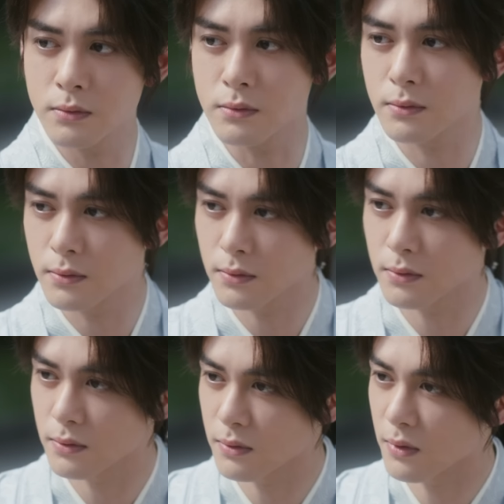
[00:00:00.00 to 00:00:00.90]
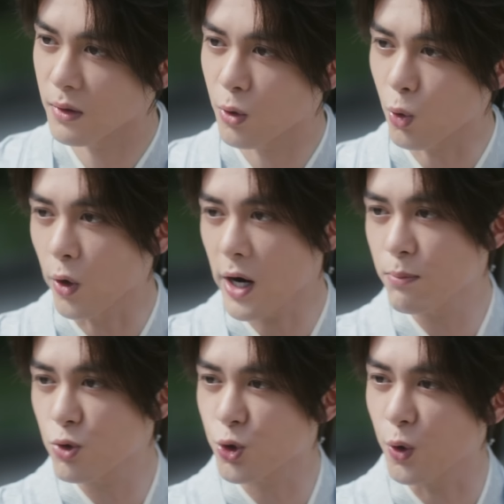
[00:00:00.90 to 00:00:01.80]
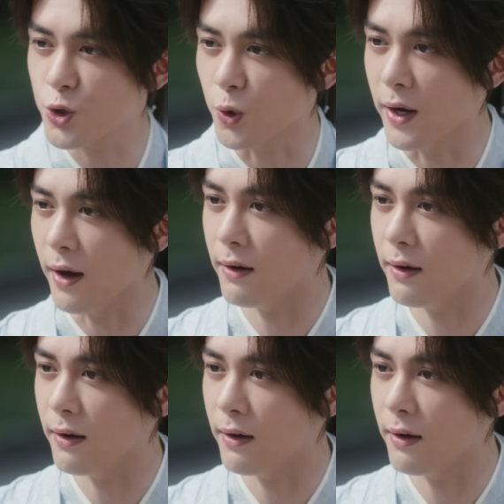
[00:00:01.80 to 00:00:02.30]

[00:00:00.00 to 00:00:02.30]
mười đồn trăm, cứ thế rồi lan truyền khắp nơi.